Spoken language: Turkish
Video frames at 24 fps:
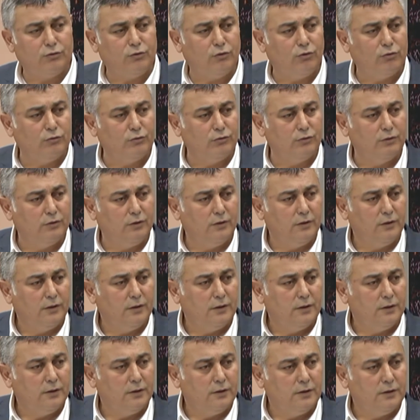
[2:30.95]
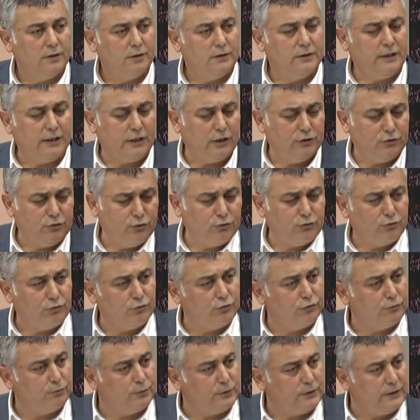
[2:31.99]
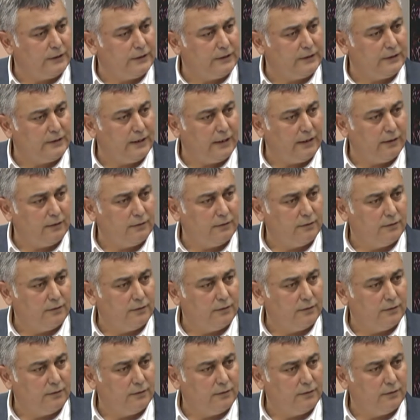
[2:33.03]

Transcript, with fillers: kovdu. Ne geziyorsunuz burada dedi ya?